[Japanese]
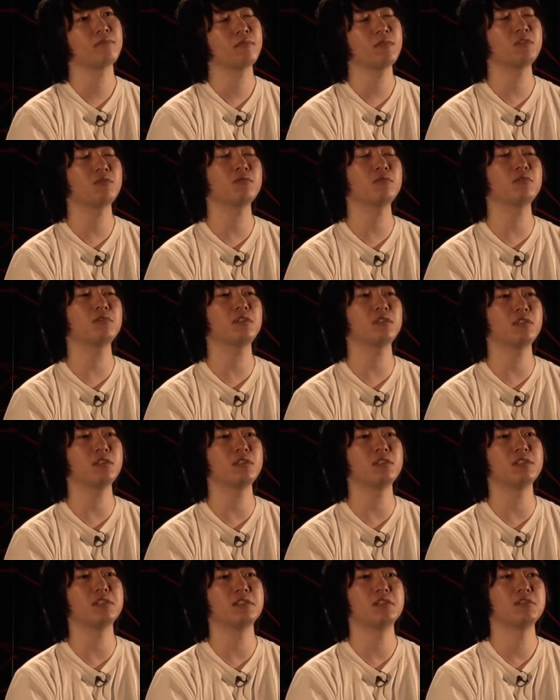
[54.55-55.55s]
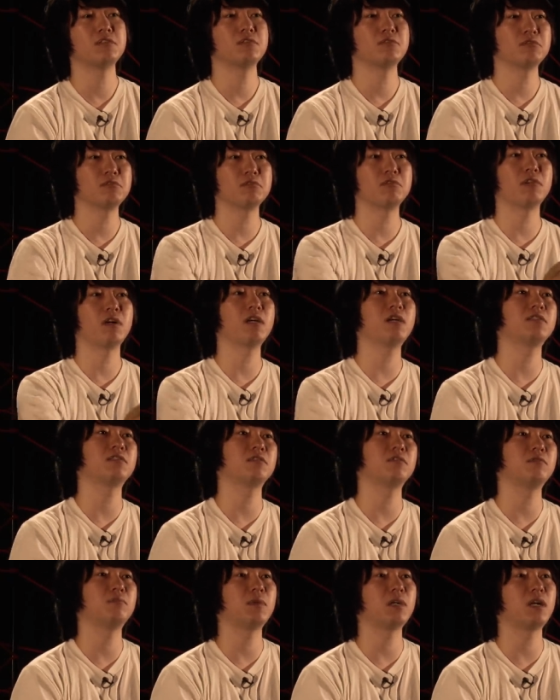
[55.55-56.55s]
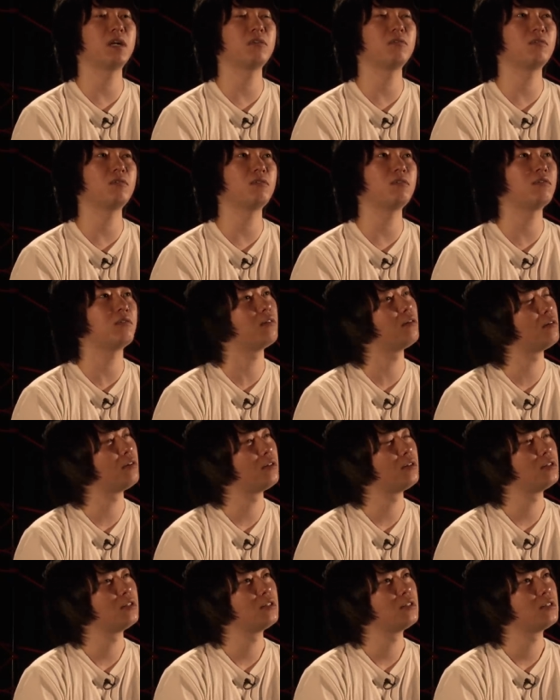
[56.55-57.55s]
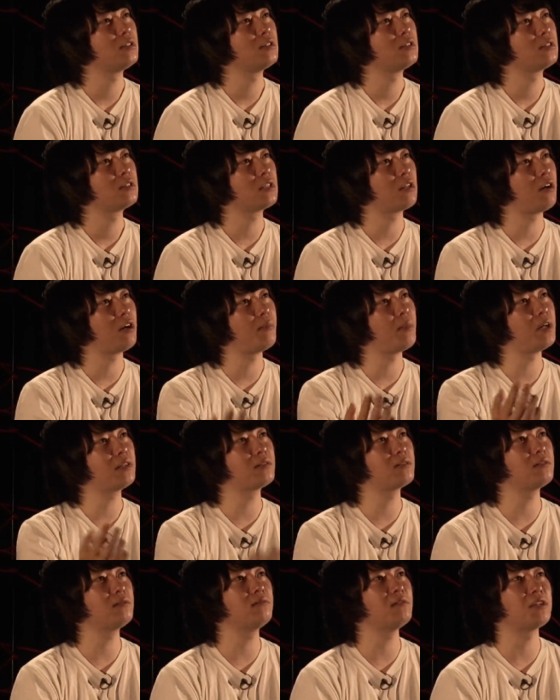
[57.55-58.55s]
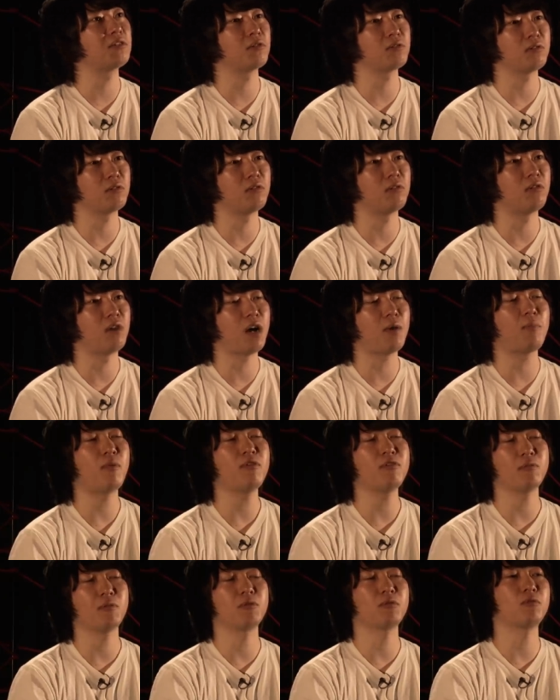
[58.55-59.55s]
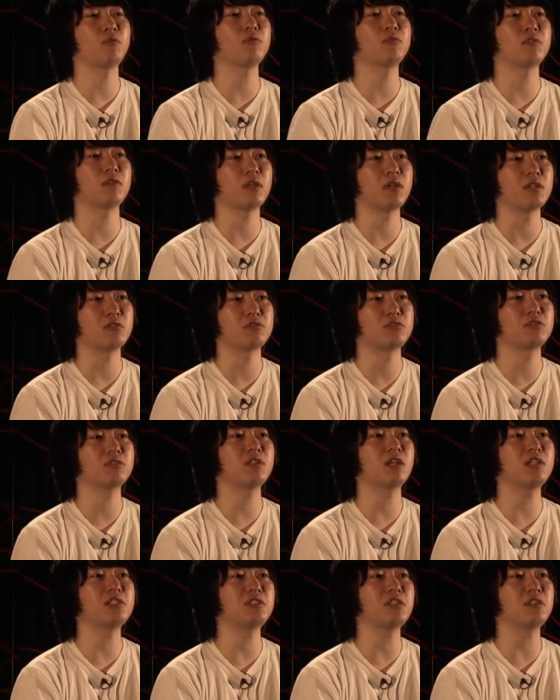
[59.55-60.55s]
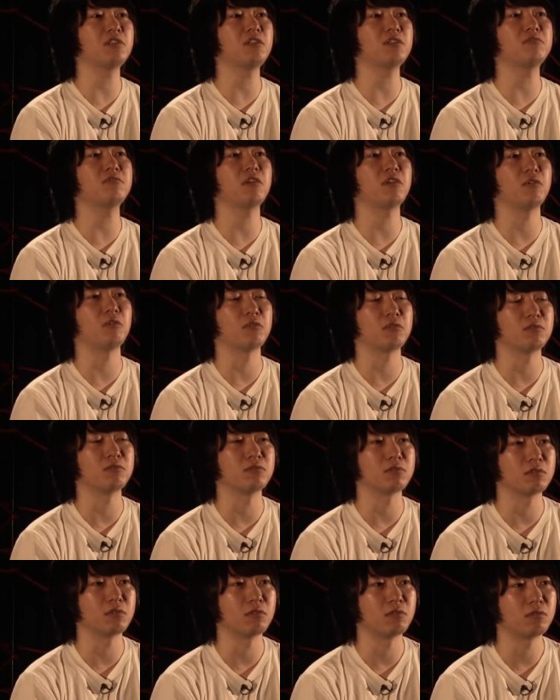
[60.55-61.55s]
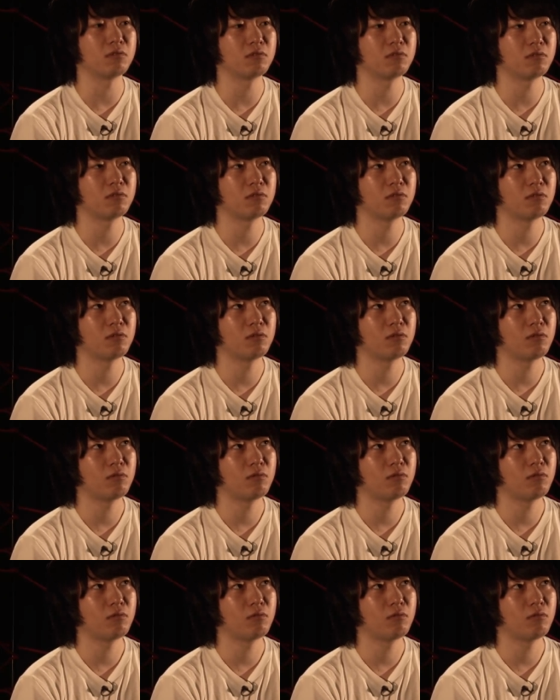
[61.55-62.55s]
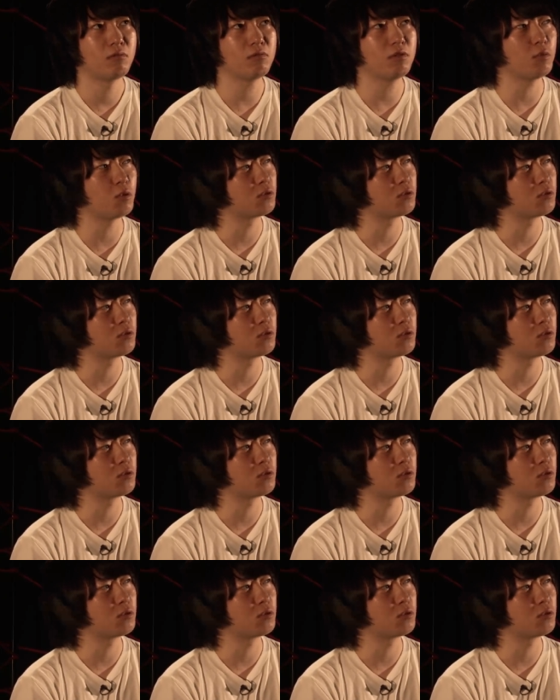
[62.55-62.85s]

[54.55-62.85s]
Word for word: でその時に「ちょっと早瀬お前タワマン住んでる人とアポイントメント取って取材してきてくれよ」って言うんですよ。で